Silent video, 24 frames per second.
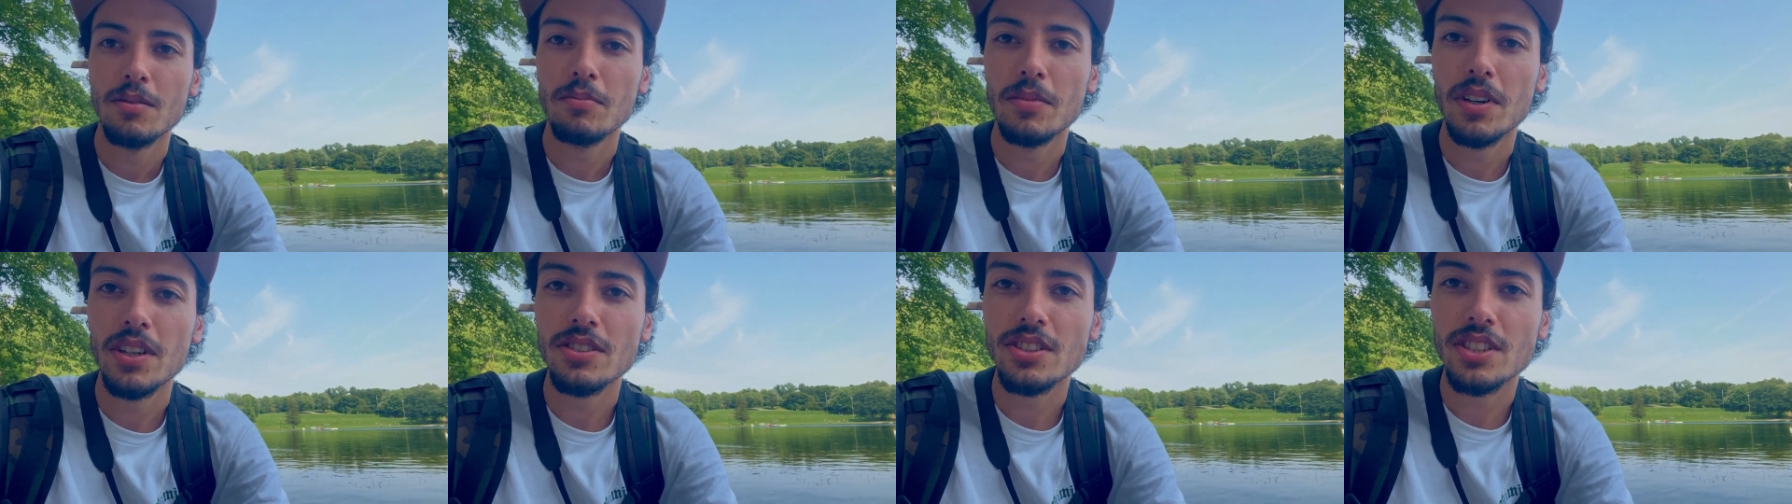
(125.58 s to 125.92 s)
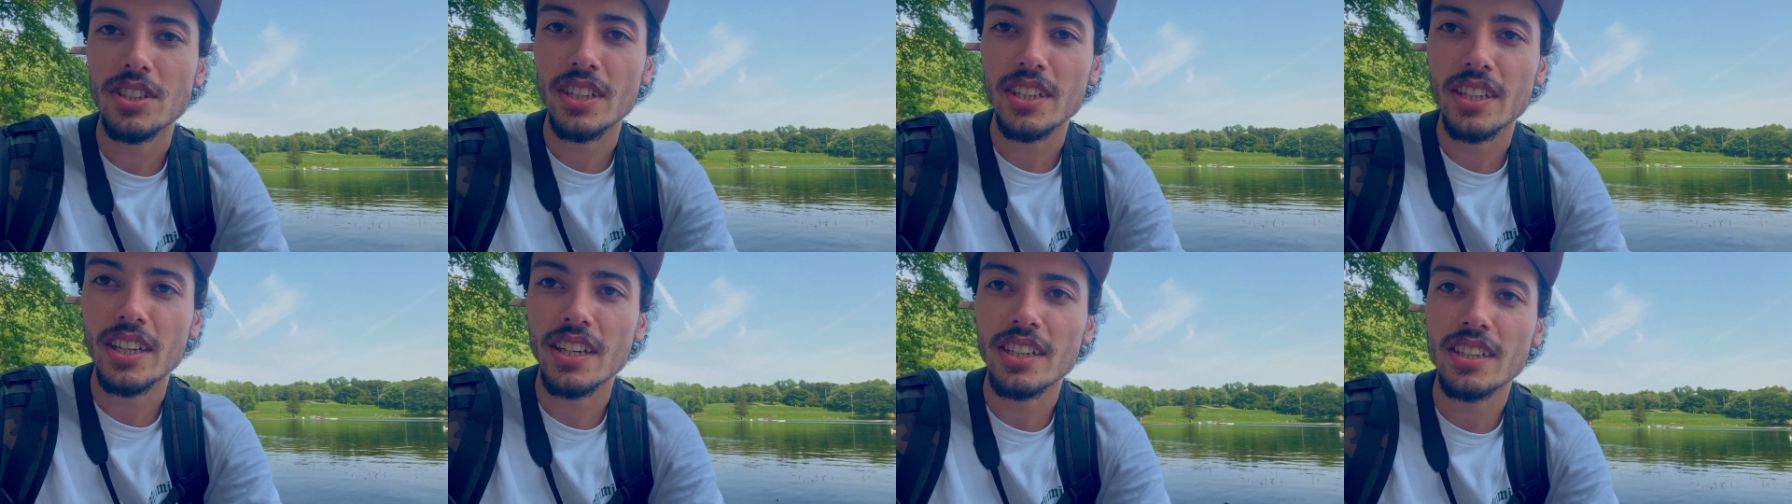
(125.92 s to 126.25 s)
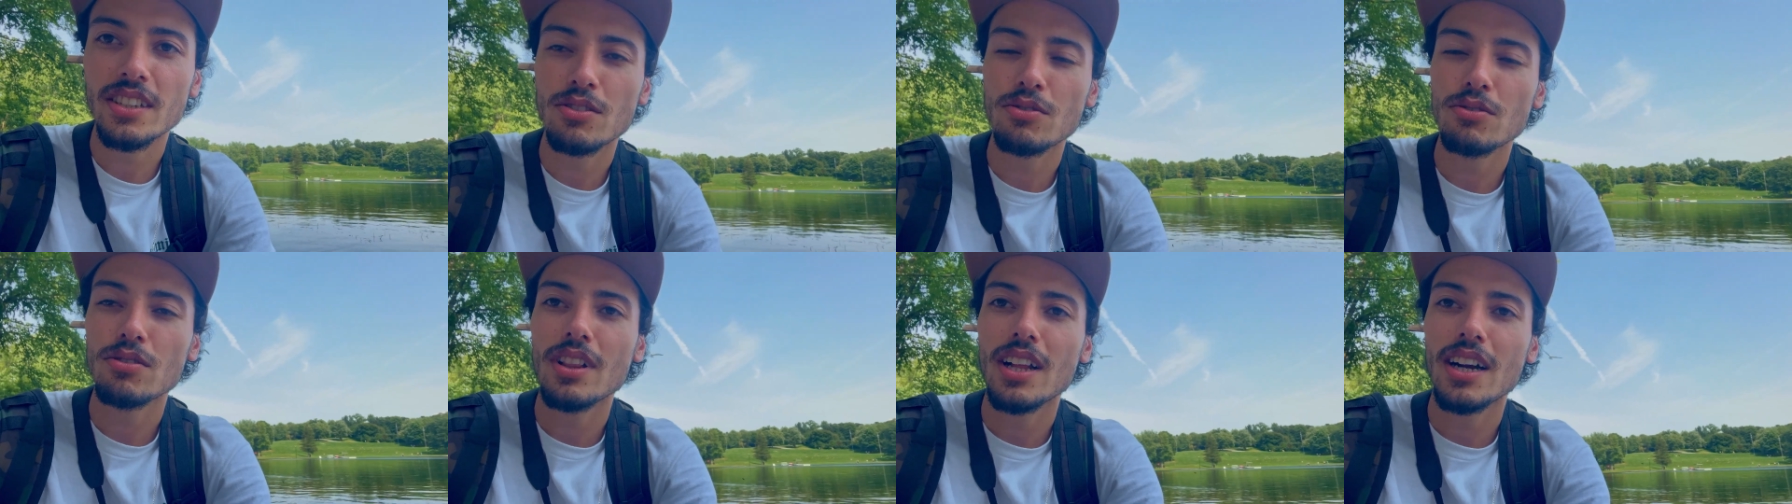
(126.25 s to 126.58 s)
Mano, cheguei
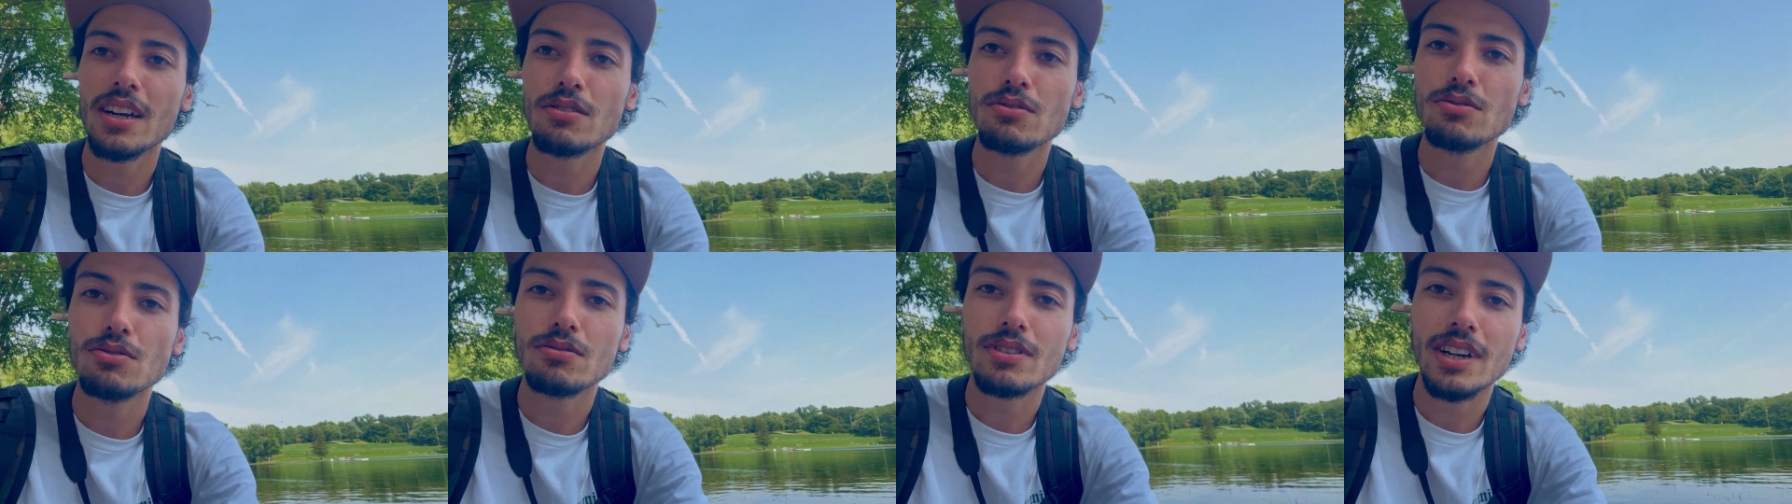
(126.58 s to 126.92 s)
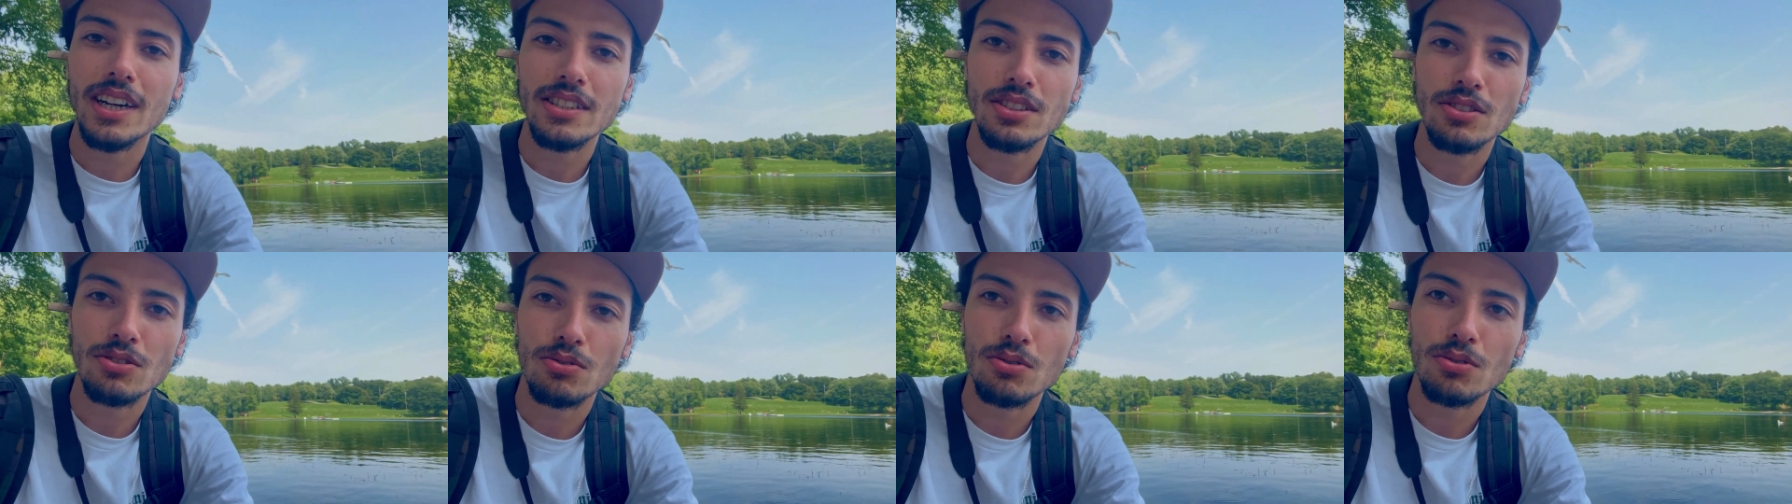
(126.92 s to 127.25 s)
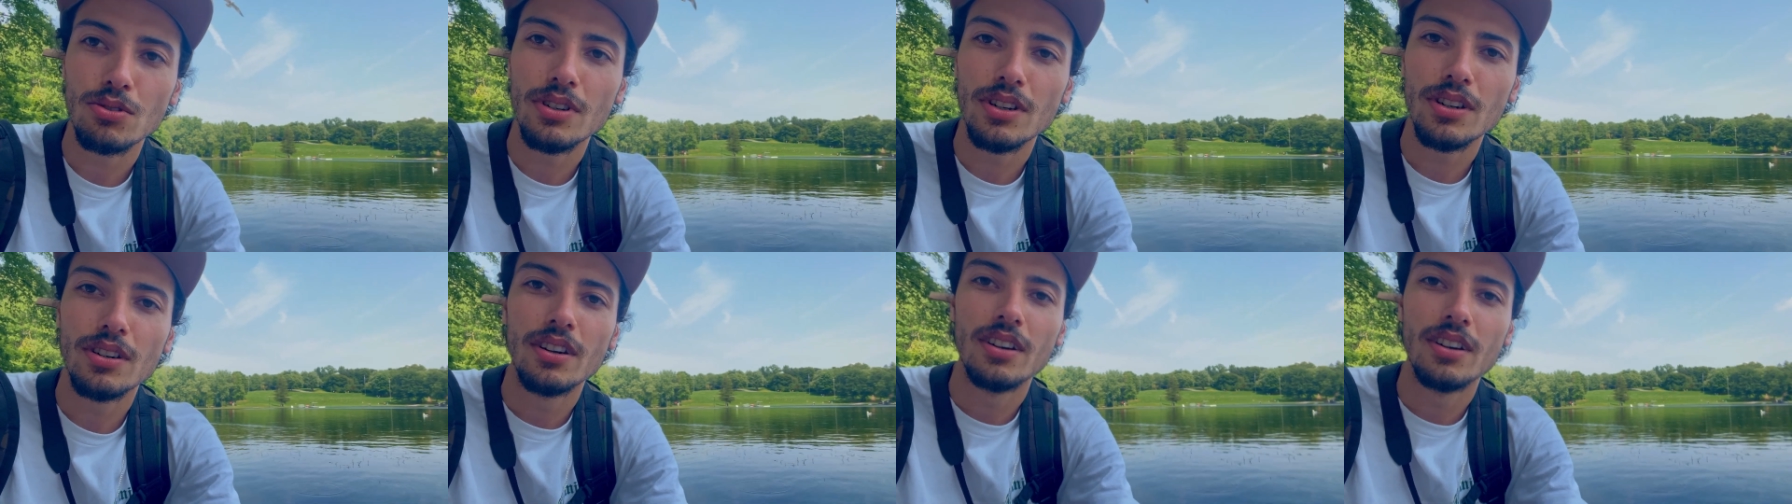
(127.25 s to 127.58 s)
aqui no Lago do Castor.